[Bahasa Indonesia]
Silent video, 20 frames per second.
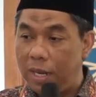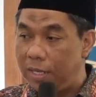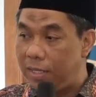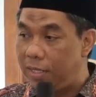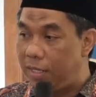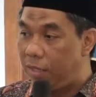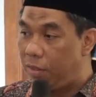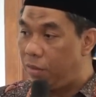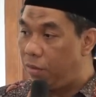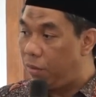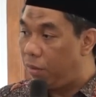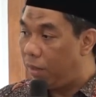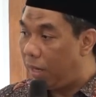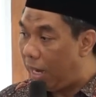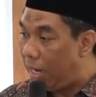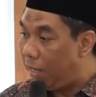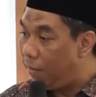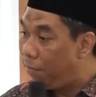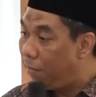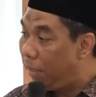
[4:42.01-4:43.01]
ngaji
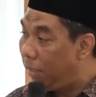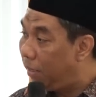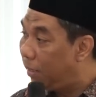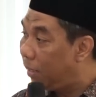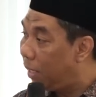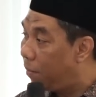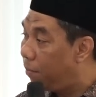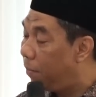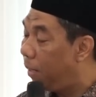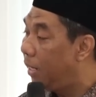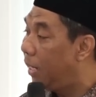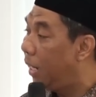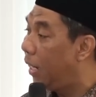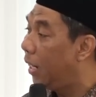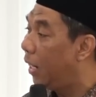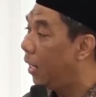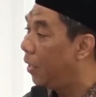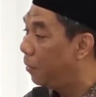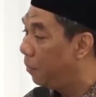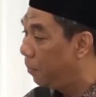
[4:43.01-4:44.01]
Quran minta
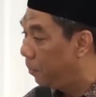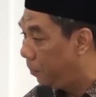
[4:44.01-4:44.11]
bayaran.